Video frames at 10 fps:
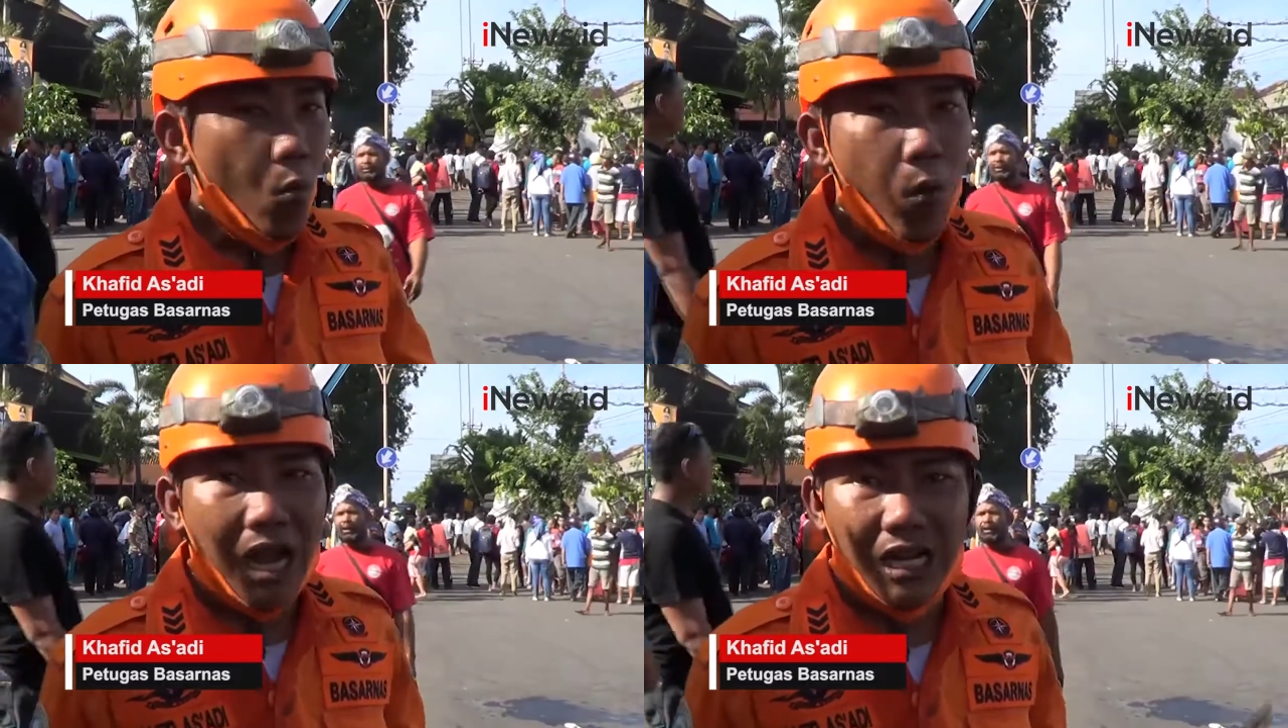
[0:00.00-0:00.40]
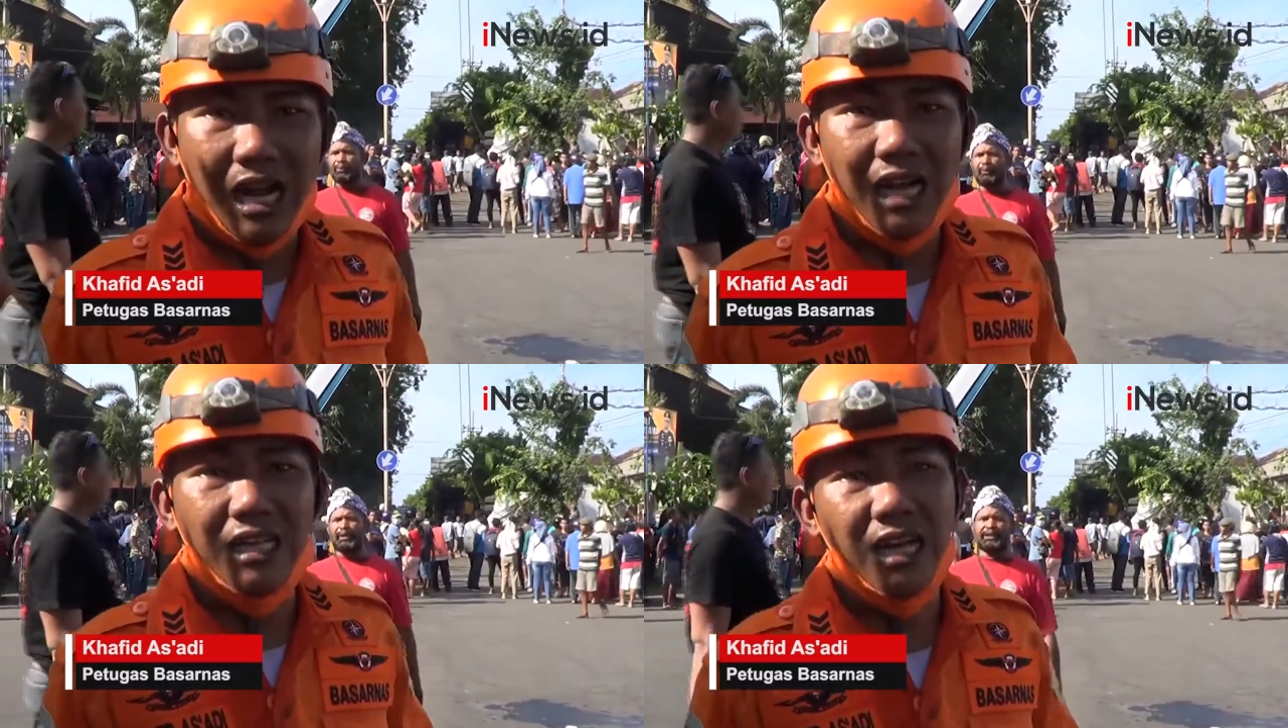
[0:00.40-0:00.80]

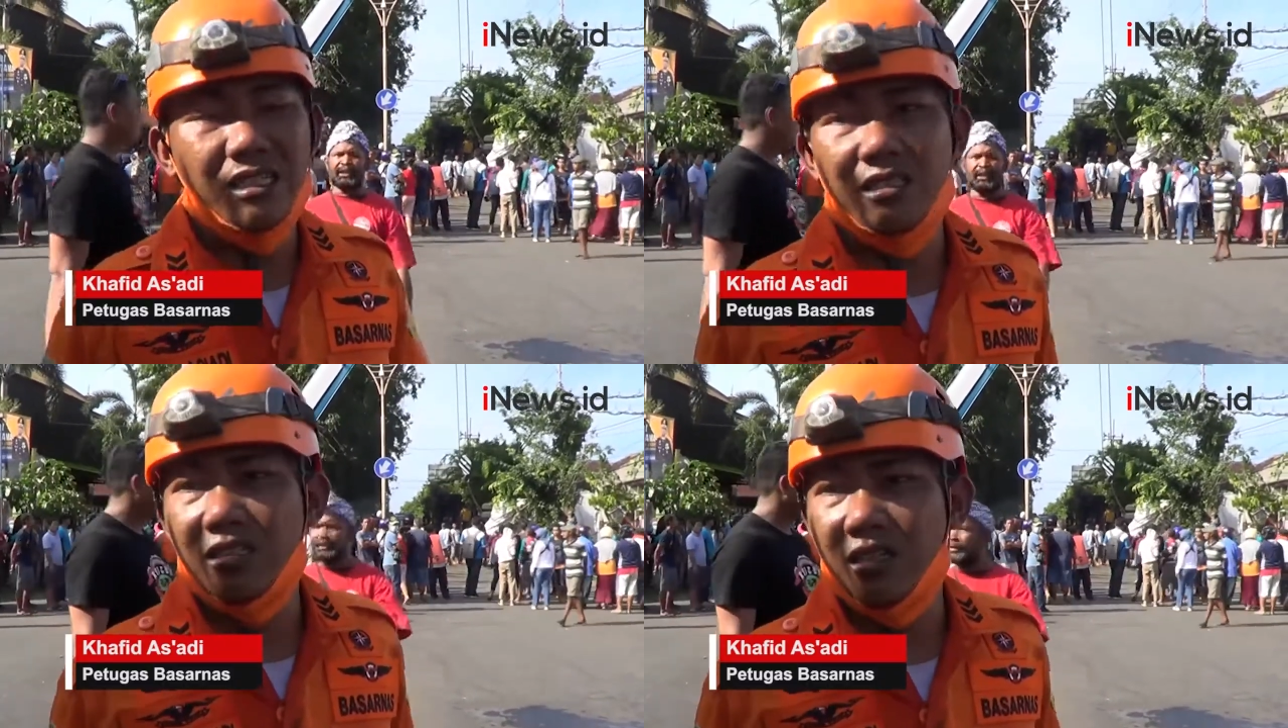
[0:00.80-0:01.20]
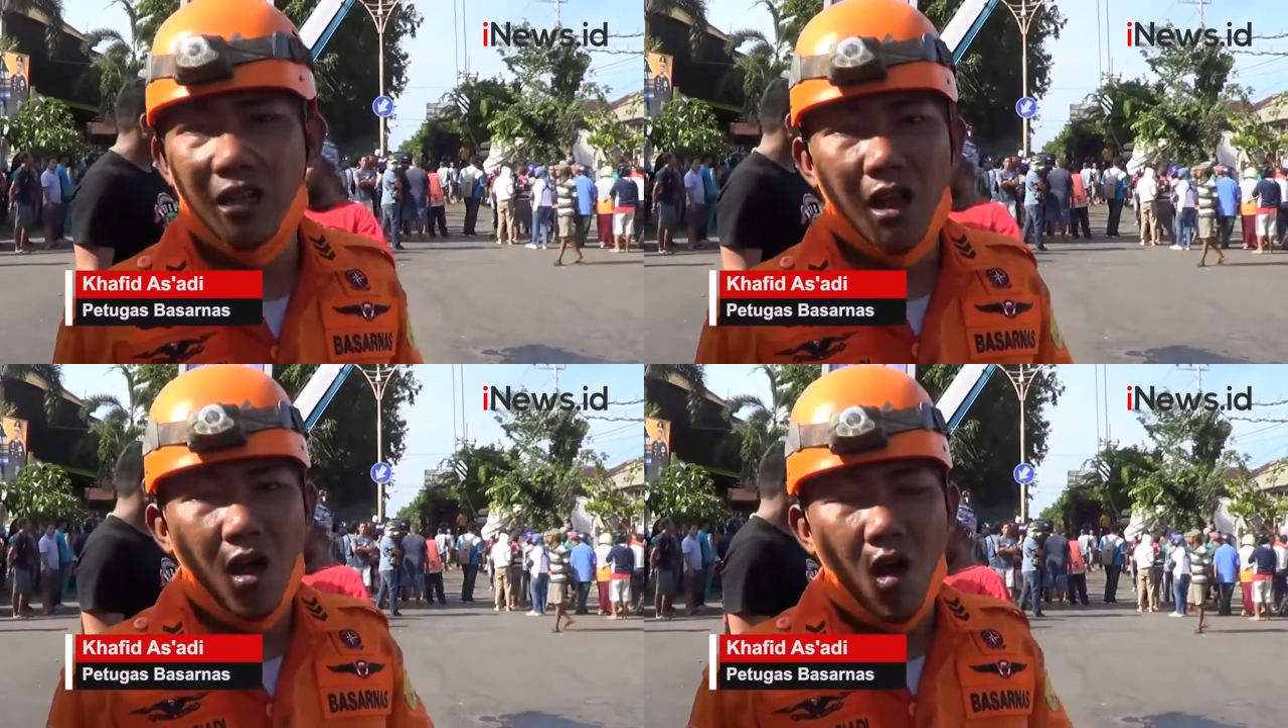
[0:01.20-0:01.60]
warga dan
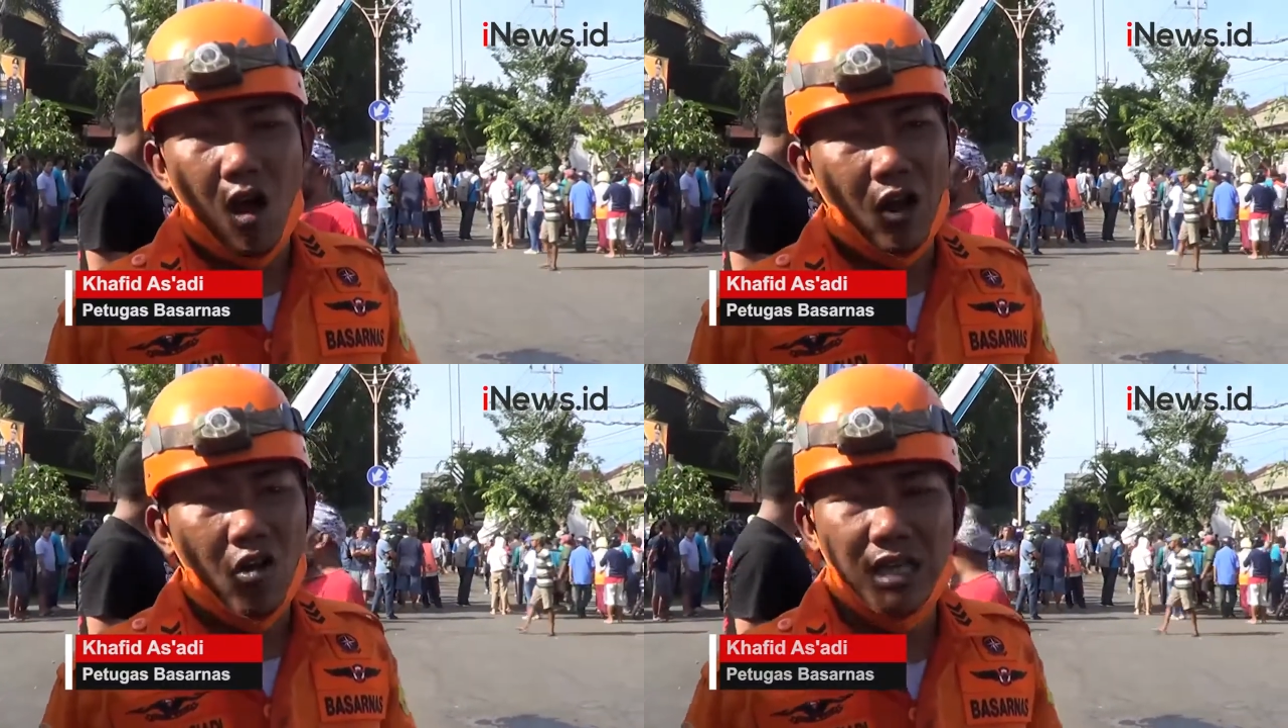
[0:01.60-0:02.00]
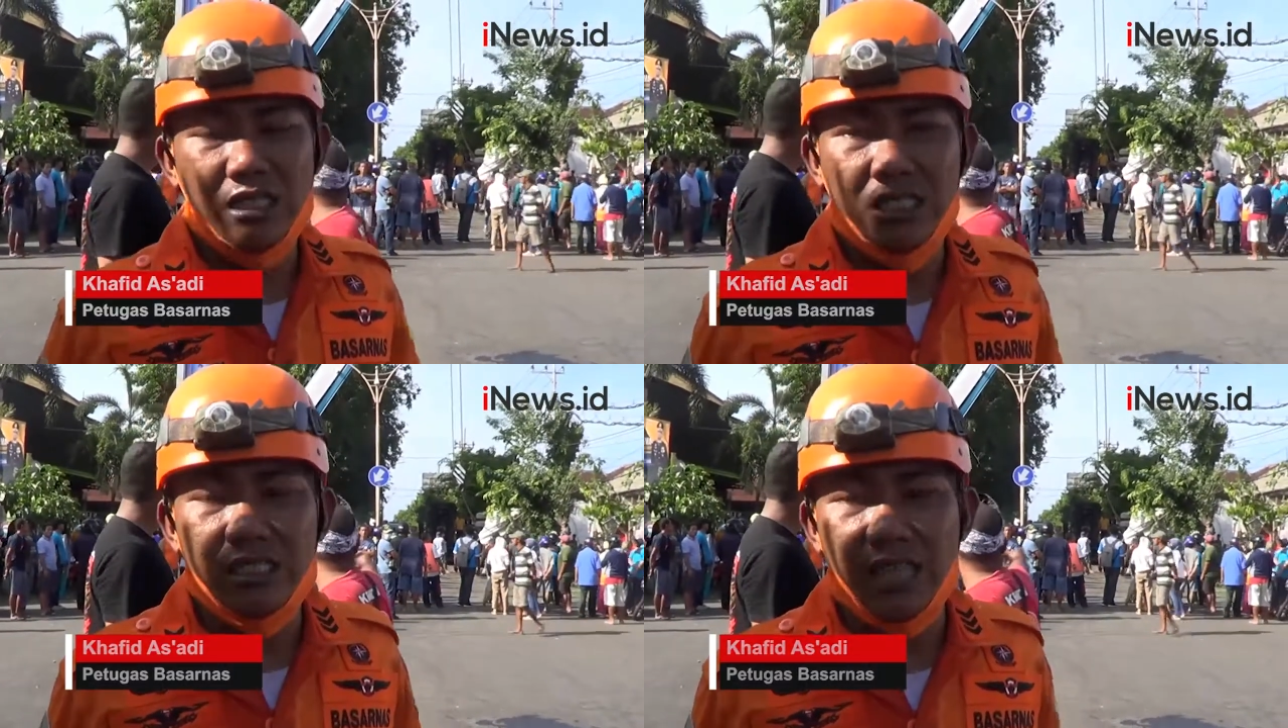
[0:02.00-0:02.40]
orang-orang
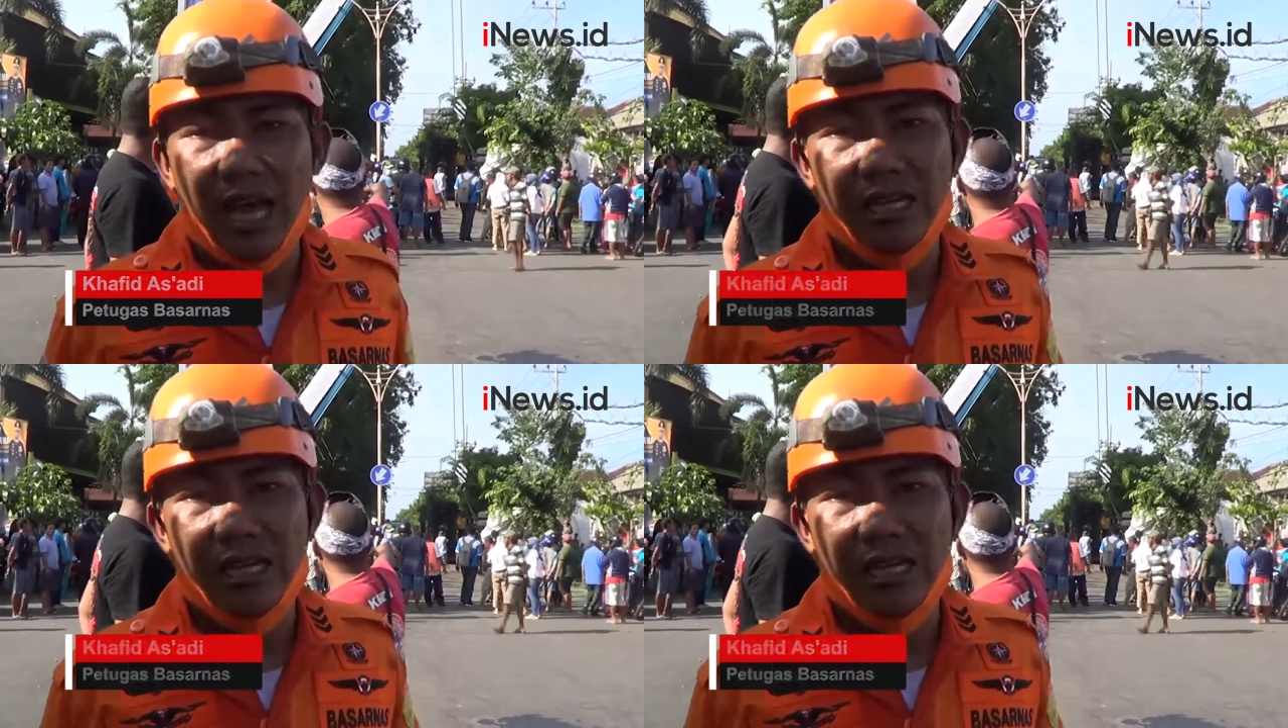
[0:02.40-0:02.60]
sekitar